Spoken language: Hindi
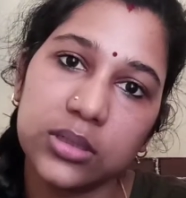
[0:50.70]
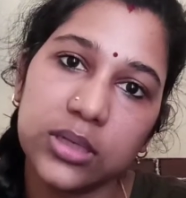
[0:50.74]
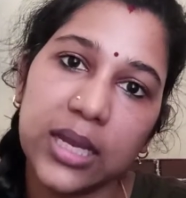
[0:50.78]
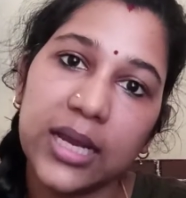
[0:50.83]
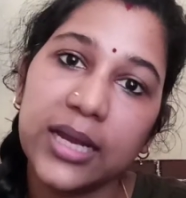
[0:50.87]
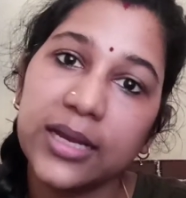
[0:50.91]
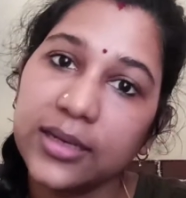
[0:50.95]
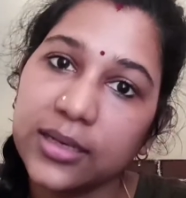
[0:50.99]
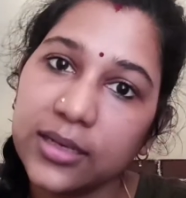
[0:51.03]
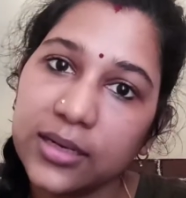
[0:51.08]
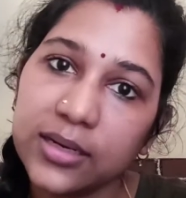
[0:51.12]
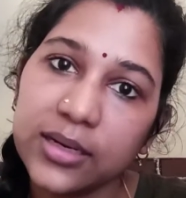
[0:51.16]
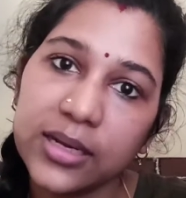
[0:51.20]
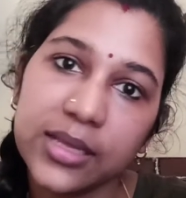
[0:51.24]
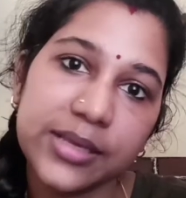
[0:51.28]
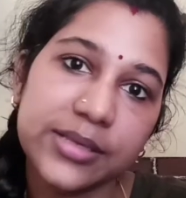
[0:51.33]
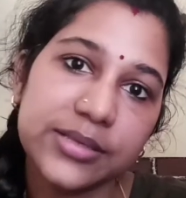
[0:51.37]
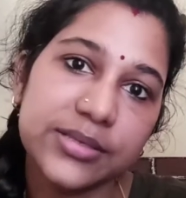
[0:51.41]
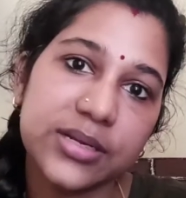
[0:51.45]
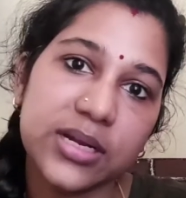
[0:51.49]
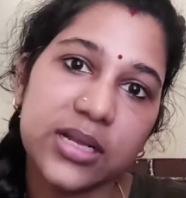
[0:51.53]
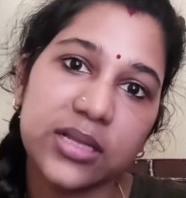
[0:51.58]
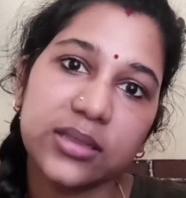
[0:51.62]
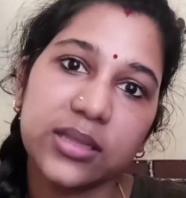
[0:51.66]
एटीन
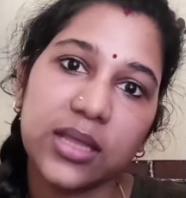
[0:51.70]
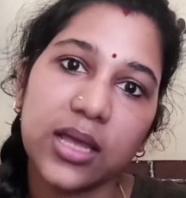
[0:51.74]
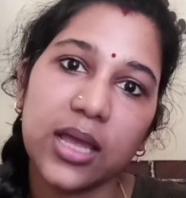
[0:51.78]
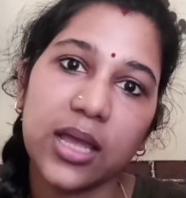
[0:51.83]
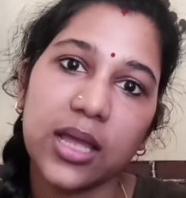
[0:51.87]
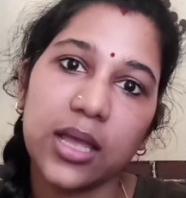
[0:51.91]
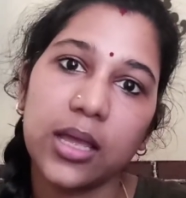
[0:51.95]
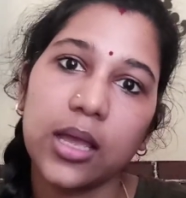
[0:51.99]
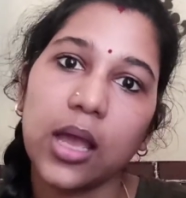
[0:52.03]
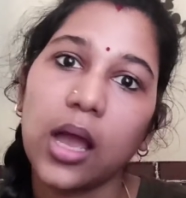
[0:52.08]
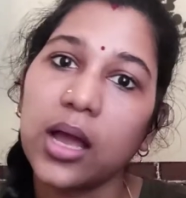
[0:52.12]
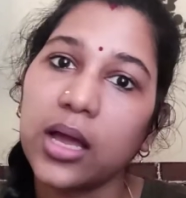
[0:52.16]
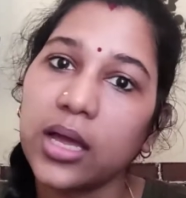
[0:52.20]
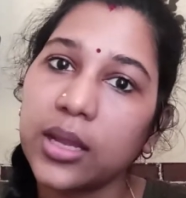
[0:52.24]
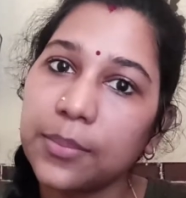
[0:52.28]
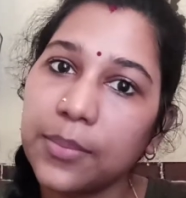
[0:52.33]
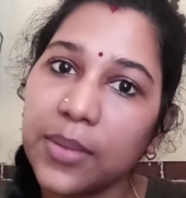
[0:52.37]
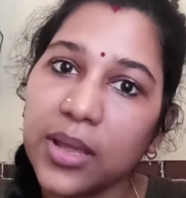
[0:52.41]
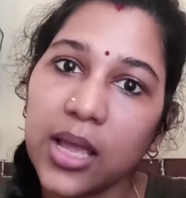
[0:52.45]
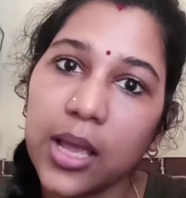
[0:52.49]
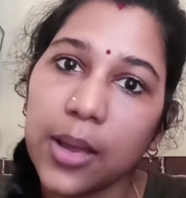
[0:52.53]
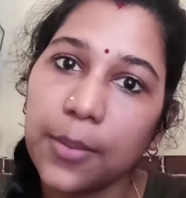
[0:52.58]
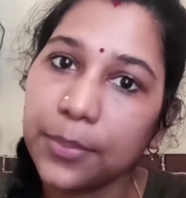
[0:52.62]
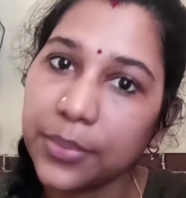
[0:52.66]
डेज़ रहता है अगर
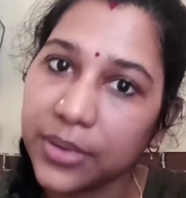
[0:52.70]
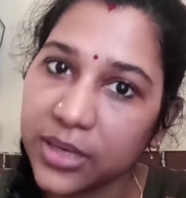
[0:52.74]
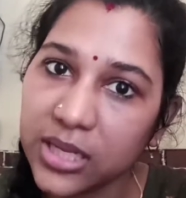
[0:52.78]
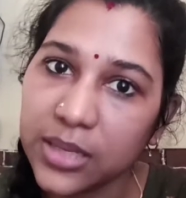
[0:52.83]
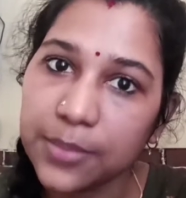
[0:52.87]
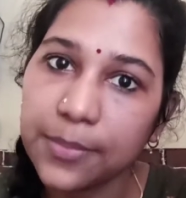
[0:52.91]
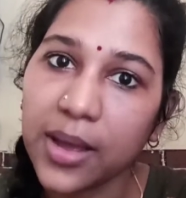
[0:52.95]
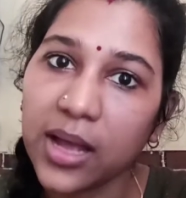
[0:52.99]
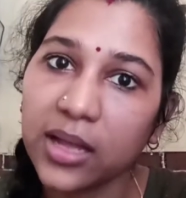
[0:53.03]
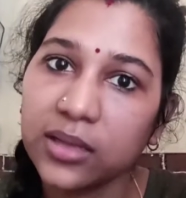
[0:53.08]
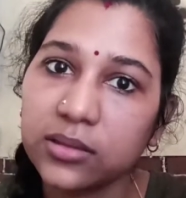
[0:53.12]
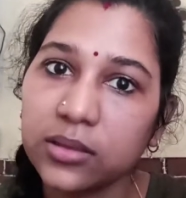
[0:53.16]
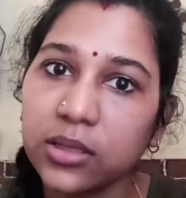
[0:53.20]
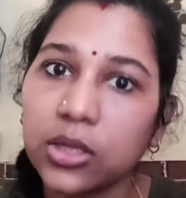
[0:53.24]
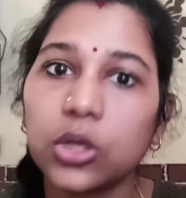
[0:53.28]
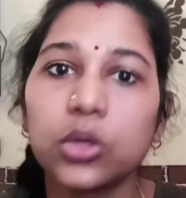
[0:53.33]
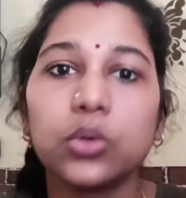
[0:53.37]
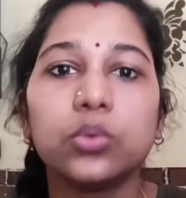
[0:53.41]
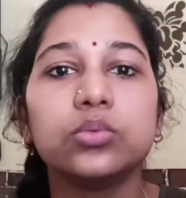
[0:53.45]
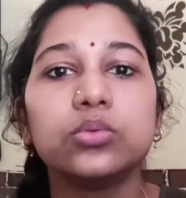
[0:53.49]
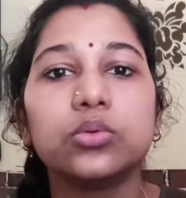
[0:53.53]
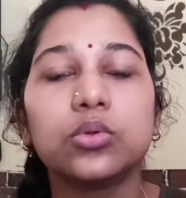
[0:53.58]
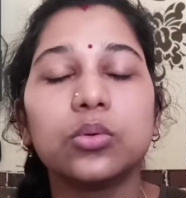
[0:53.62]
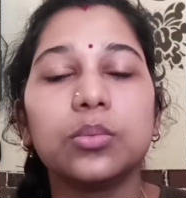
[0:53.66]
मैं अपनी बात
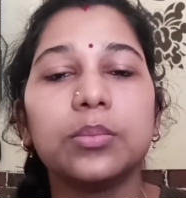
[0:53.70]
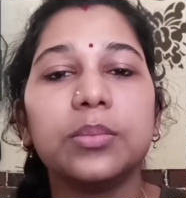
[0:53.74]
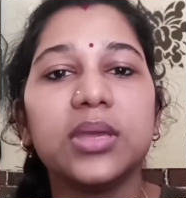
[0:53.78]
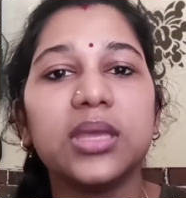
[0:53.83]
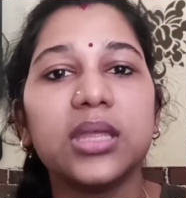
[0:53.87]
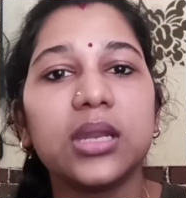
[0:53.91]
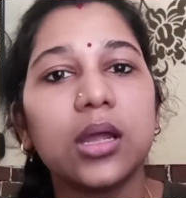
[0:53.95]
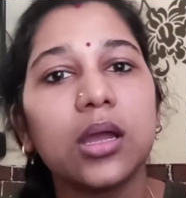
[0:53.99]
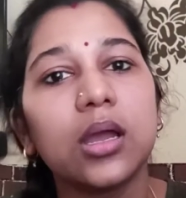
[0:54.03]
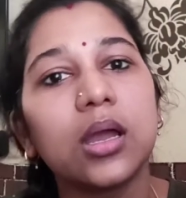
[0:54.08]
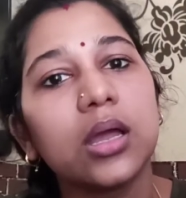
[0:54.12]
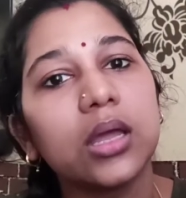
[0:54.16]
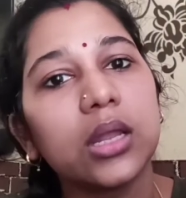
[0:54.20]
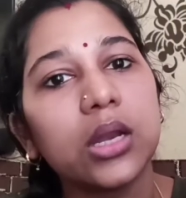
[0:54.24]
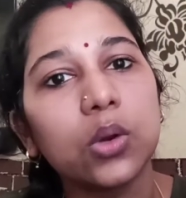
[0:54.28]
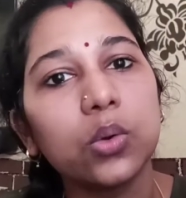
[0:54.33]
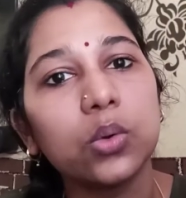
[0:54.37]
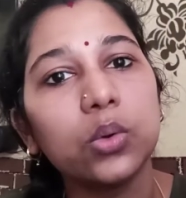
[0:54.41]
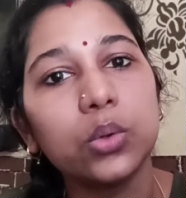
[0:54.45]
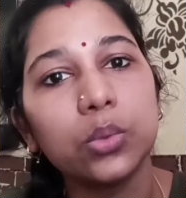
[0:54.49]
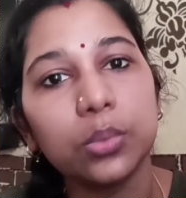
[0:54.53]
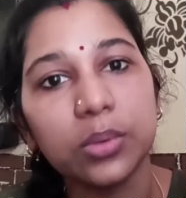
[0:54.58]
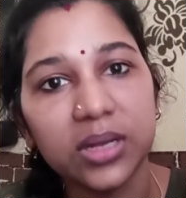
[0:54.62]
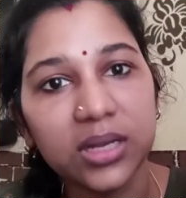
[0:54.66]
करूँ तो मेरा
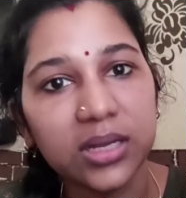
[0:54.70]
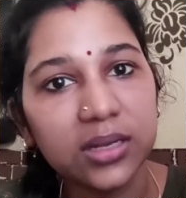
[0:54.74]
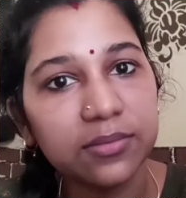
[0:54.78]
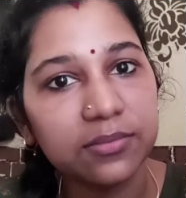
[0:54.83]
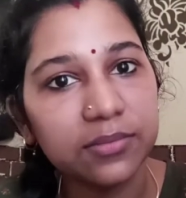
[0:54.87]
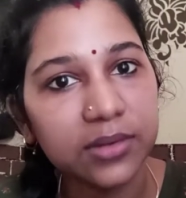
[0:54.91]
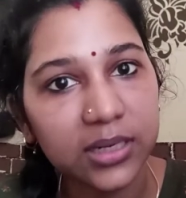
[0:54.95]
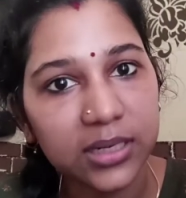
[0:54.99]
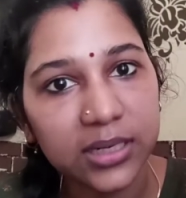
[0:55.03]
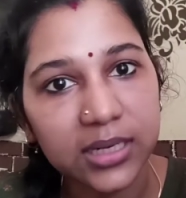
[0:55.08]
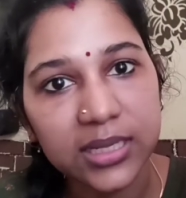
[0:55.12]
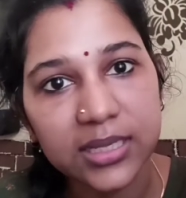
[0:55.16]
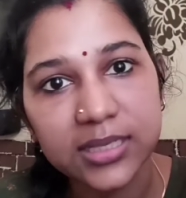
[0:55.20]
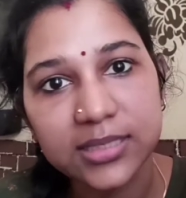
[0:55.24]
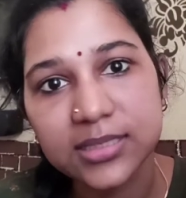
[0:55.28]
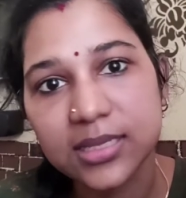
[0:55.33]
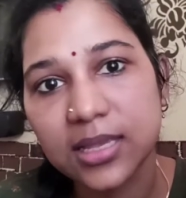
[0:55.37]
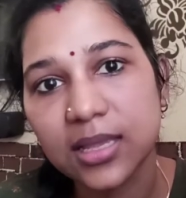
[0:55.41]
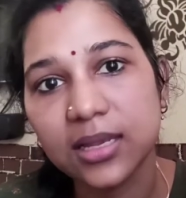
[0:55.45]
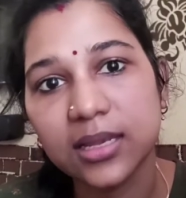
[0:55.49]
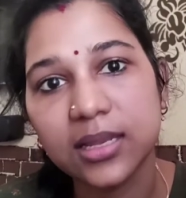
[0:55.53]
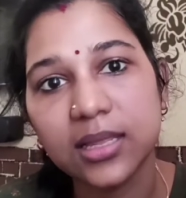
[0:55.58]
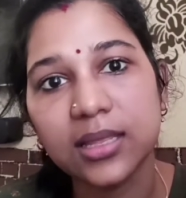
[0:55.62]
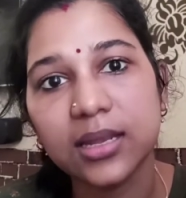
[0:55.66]
अराउंड ट्वेंटी वन डेज़
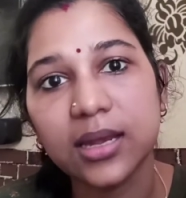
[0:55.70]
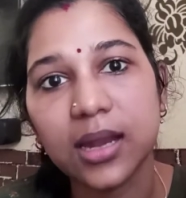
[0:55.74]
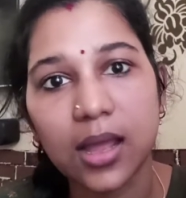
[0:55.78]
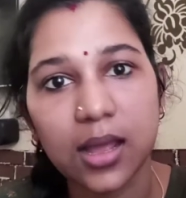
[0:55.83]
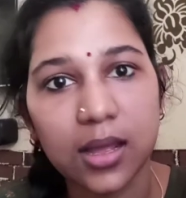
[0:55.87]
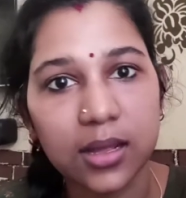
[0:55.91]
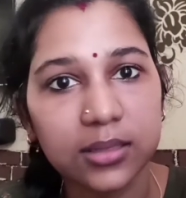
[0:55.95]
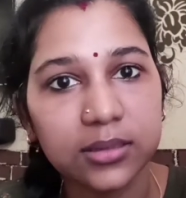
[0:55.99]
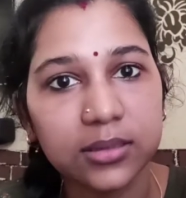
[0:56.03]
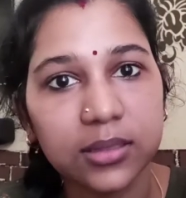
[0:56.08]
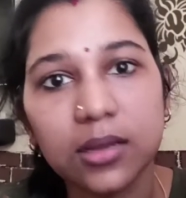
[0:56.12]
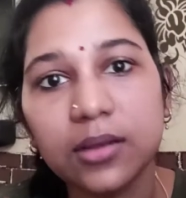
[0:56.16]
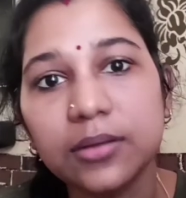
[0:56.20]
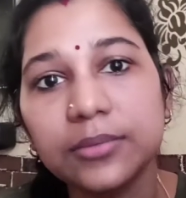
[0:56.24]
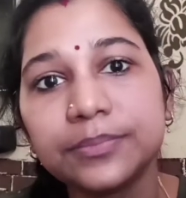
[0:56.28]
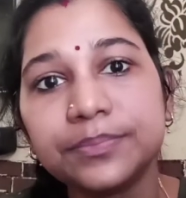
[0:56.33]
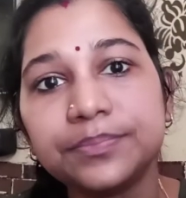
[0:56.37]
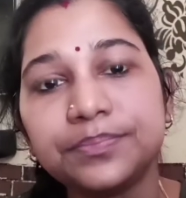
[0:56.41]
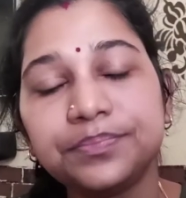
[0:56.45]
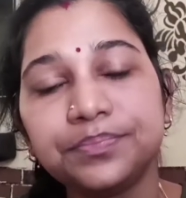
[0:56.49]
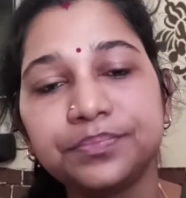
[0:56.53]
के लिए रहा था